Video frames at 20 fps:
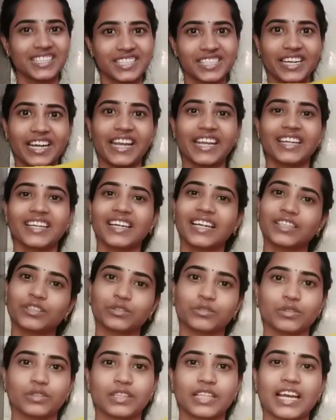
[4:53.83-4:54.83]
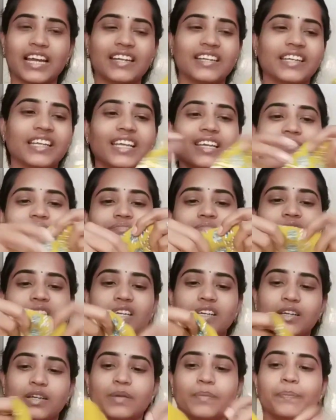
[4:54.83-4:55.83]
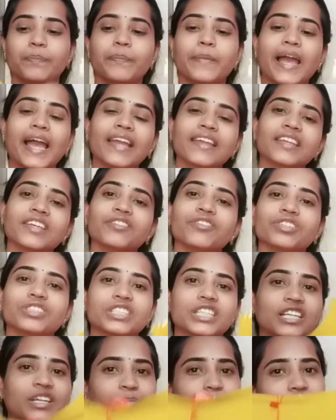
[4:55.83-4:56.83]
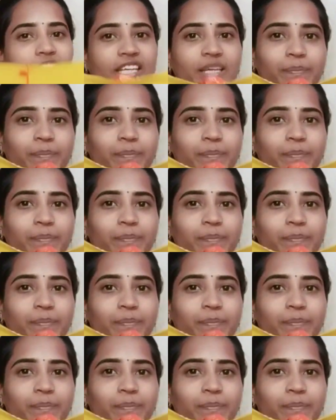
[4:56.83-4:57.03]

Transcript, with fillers: స్ట్రైట్ కట్ కుర్తా అండి బ్యాక్కి వచ్చేటప్పటికి